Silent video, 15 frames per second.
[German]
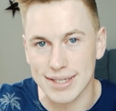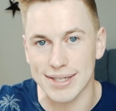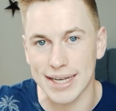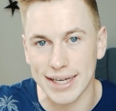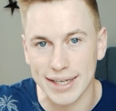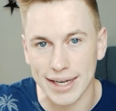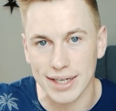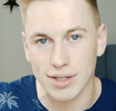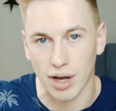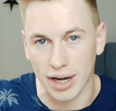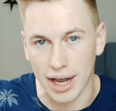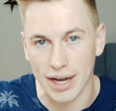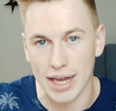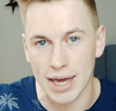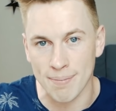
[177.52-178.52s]
Gesicht kriegt,
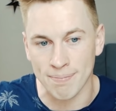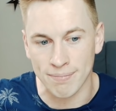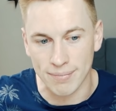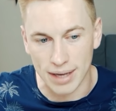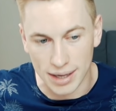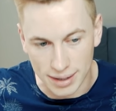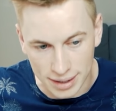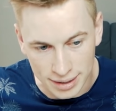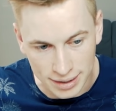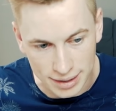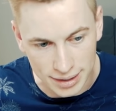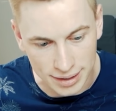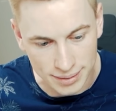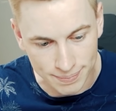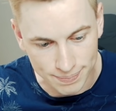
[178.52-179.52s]
sondern eben in
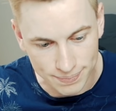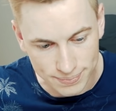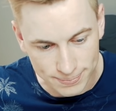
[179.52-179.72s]
die